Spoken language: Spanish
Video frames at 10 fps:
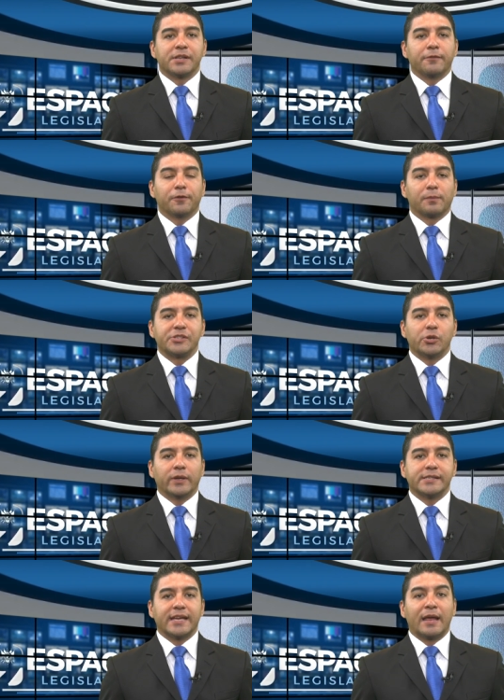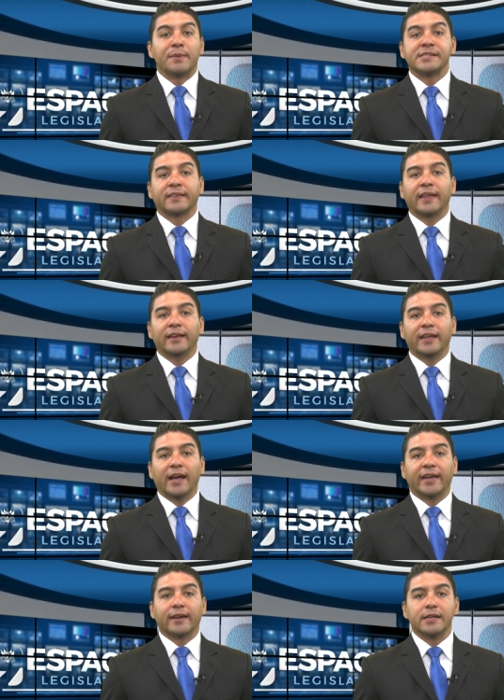la información y es que la mesa
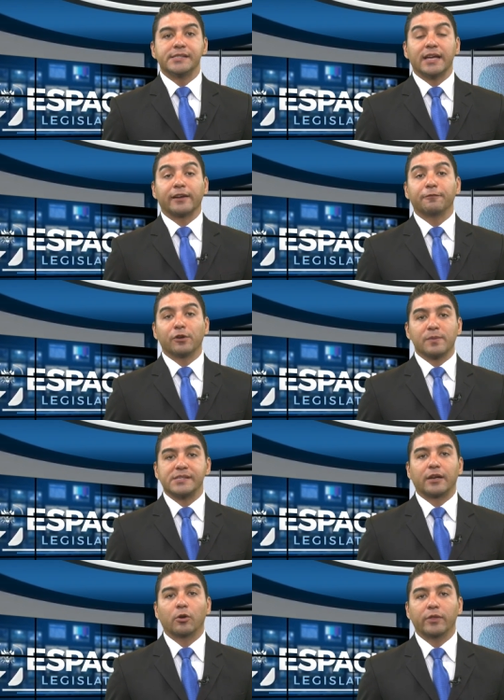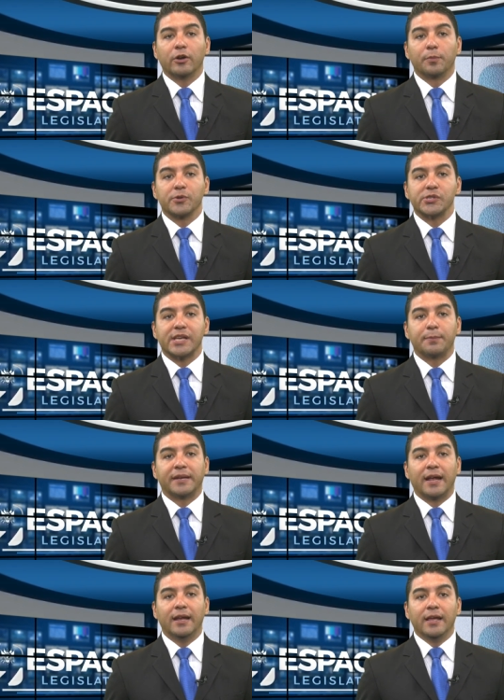técnica que analiza reformas al Código Procesal
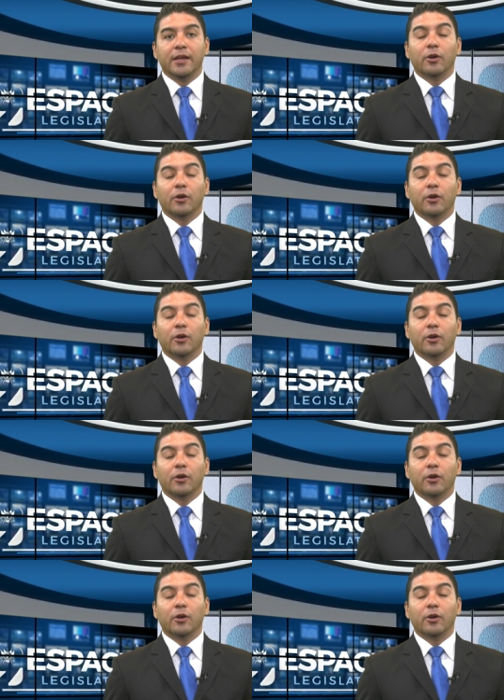Penal